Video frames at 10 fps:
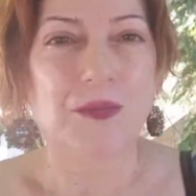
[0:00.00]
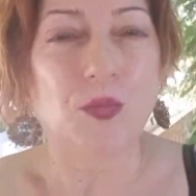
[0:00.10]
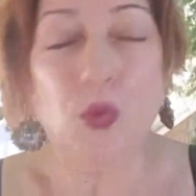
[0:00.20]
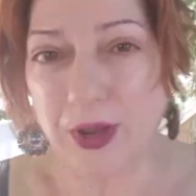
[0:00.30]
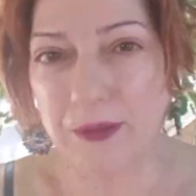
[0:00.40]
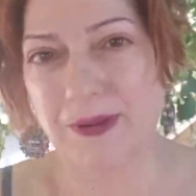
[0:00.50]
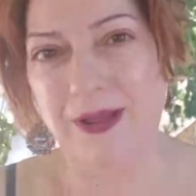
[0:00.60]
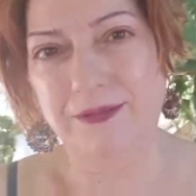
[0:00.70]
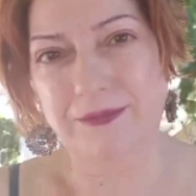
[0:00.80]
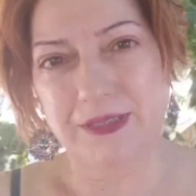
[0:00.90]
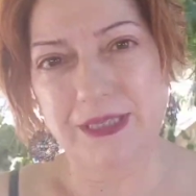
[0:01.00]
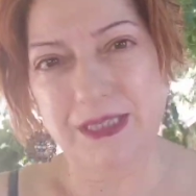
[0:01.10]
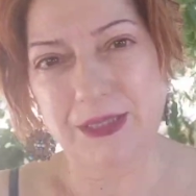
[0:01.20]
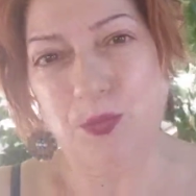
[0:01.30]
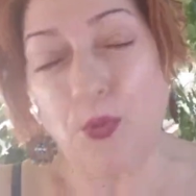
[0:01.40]
vuelva
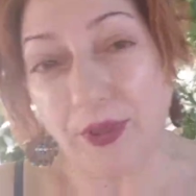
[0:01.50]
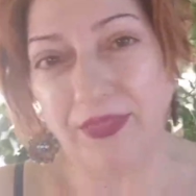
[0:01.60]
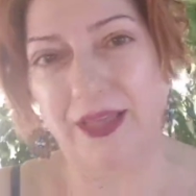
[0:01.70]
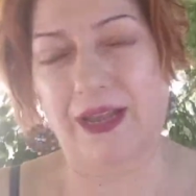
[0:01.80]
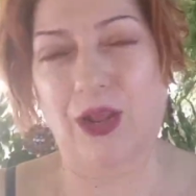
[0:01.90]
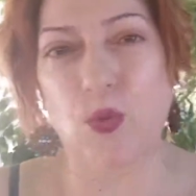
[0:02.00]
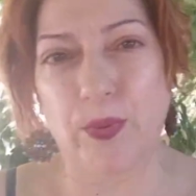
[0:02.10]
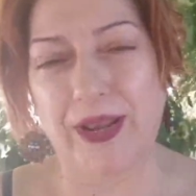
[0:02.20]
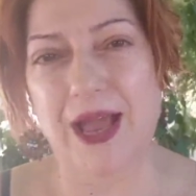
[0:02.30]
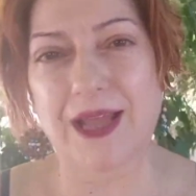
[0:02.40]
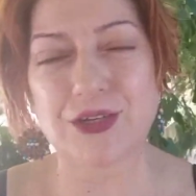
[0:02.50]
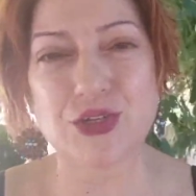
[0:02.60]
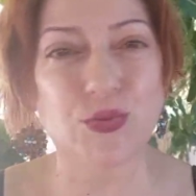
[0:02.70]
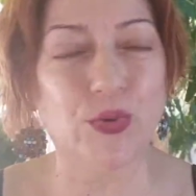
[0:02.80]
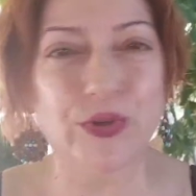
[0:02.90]
y pueda recuperar
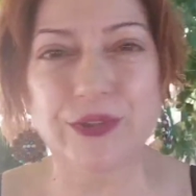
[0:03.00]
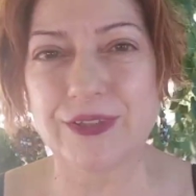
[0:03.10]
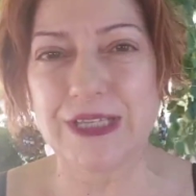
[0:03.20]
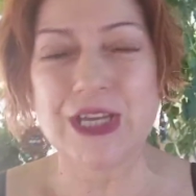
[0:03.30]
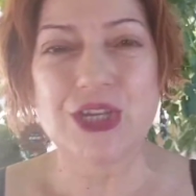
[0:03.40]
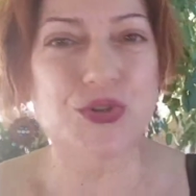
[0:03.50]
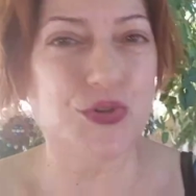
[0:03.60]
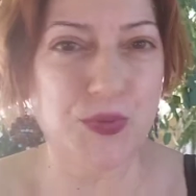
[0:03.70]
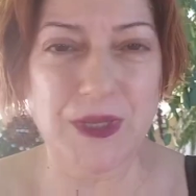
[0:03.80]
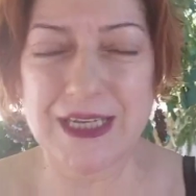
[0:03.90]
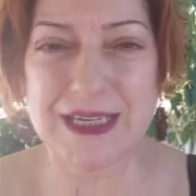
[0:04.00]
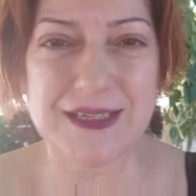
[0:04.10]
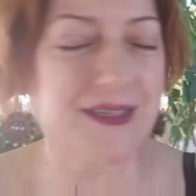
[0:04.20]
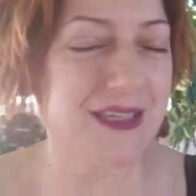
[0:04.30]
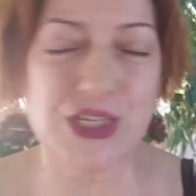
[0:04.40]
su voz, sus
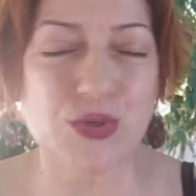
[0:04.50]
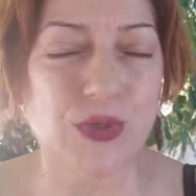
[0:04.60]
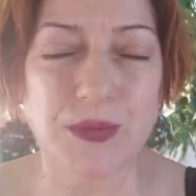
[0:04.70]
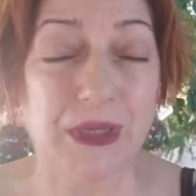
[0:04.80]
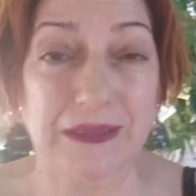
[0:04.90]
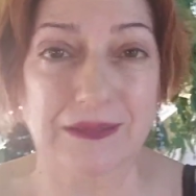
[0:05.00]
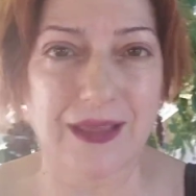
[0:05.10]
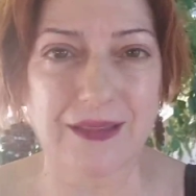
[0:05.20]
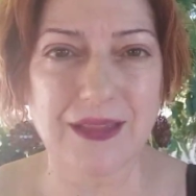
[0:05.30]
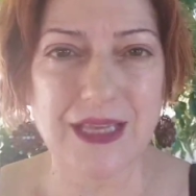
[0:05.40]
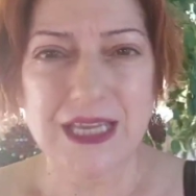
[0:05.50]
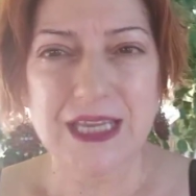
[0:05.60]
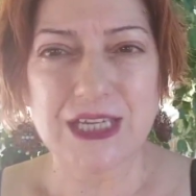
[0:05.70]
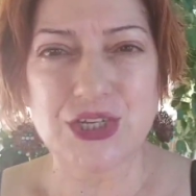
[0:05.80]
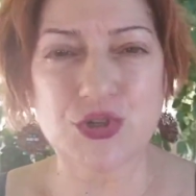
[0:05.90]
bienes y su libertad,
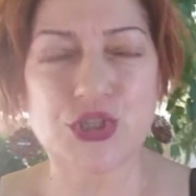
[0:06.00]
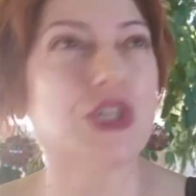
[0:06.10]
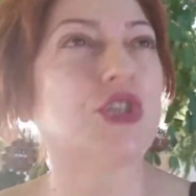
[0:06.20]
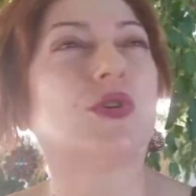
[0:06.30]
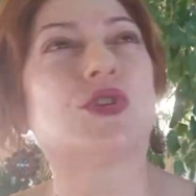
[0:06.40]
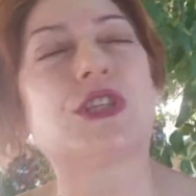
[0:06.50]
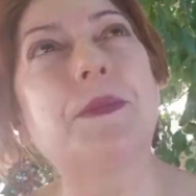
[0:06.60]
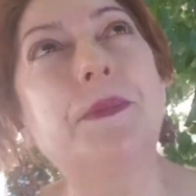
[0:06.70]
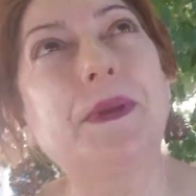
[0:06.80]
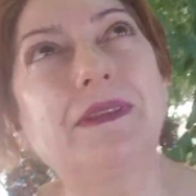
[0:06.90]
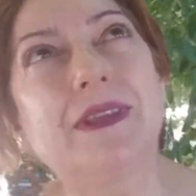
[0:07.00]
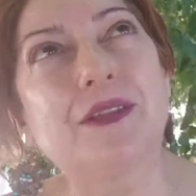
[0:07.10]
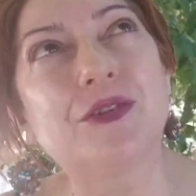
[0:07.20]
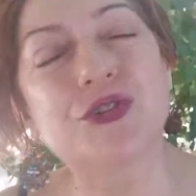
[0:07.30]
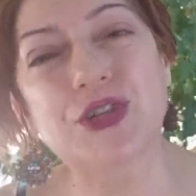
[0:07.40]
esos tesoros tan
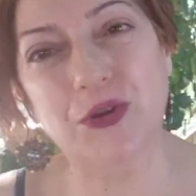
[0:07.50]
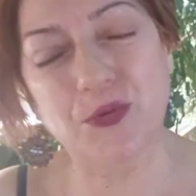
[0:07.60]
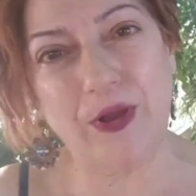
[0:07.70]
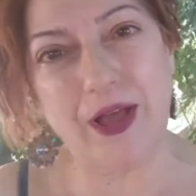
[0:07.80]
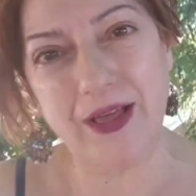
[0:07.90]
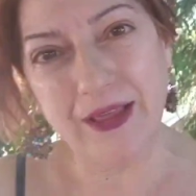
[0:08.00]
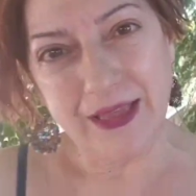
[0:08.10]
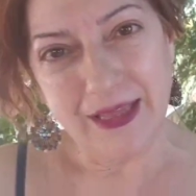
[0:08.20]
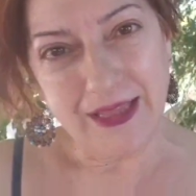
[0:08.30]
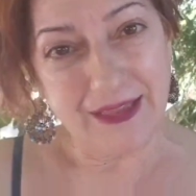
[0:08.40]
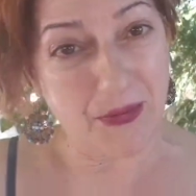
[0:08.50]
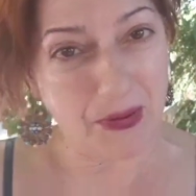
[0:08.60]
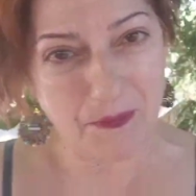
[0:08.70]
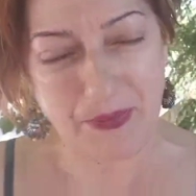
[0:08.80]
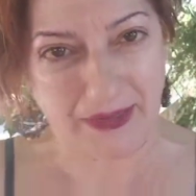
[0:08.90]
preciados que nunca
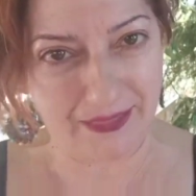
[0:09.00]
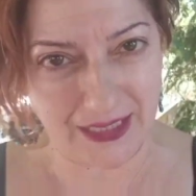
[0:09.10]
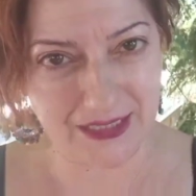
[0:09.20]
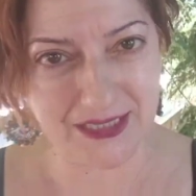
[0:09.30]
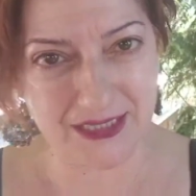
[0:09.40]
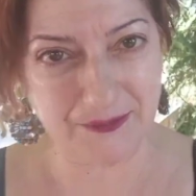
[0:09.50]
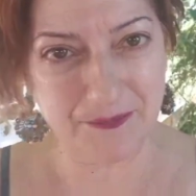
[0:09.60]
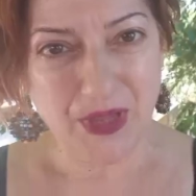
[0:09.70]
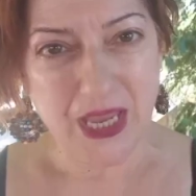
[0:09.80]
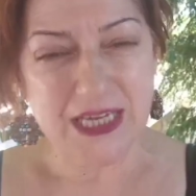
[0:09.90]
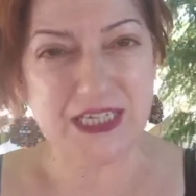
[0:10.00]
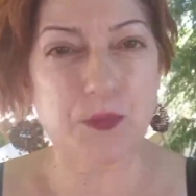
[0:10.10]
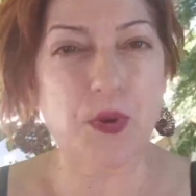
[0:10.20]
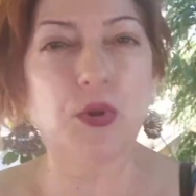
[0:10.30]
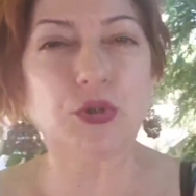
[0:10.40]
deben perderse, ese
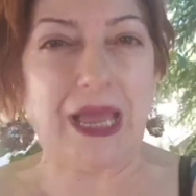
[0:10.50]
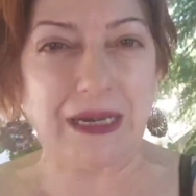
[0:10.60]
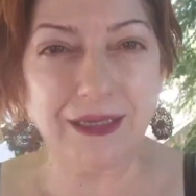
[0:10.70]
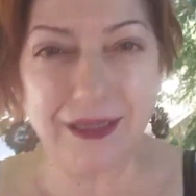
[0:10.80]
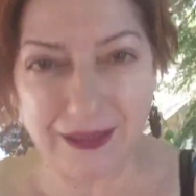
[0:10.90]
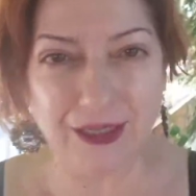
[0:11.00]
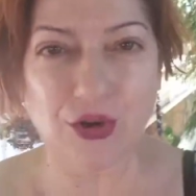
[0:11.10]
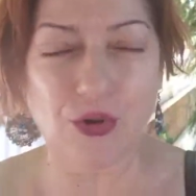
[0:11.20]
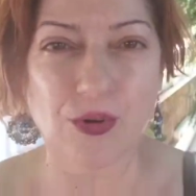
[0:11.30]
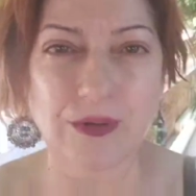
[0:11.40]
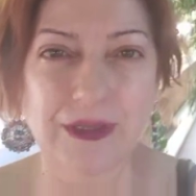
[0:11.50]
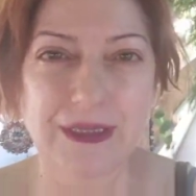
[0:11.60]
pueblo tan rico